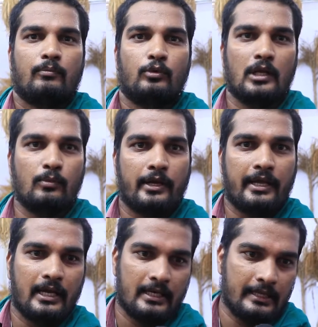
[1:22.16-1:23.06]
முதல்
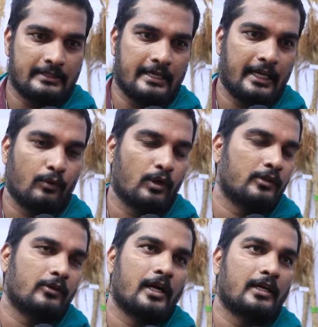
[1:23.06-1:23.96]
முறையாக இந்த சென்னை உணவு
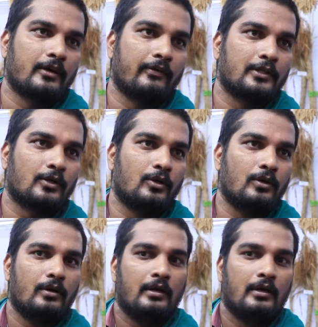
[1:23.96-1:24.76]
திருவிழாவுக்கு நாங்கள் வந்திருக்கோம்